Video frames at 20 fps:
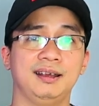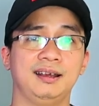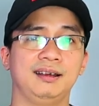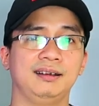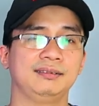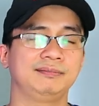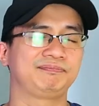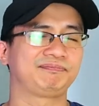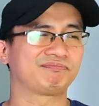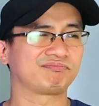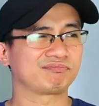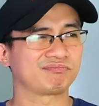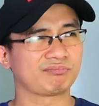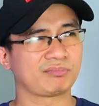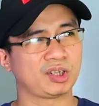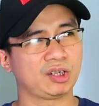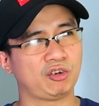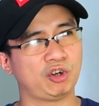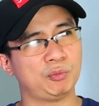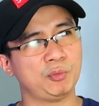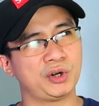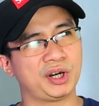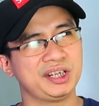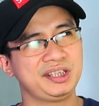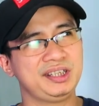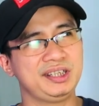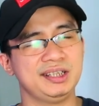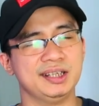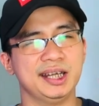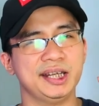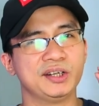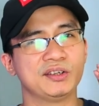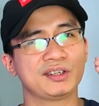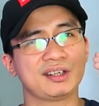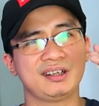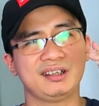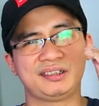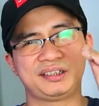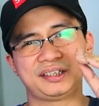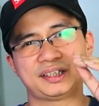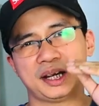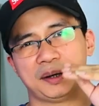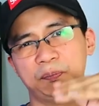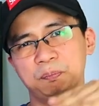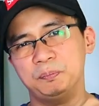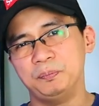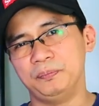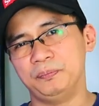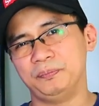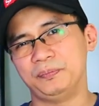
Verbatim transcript: là có một cái gì đấy nó rất là trầm